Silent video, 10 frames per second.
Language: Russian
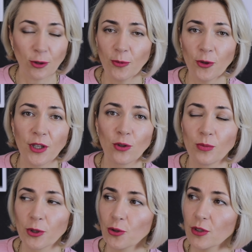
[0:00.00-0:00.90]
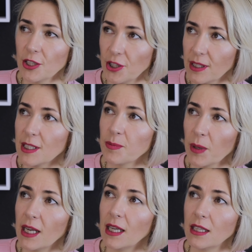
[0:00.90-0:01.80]
то многие думают, что защитные
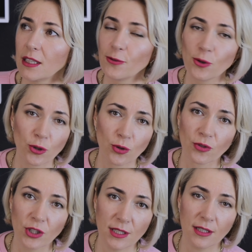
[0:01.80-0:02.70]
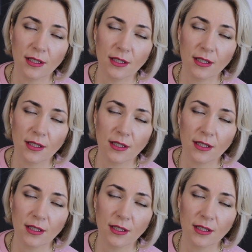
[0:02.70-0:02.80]
спреи это все, что в жизни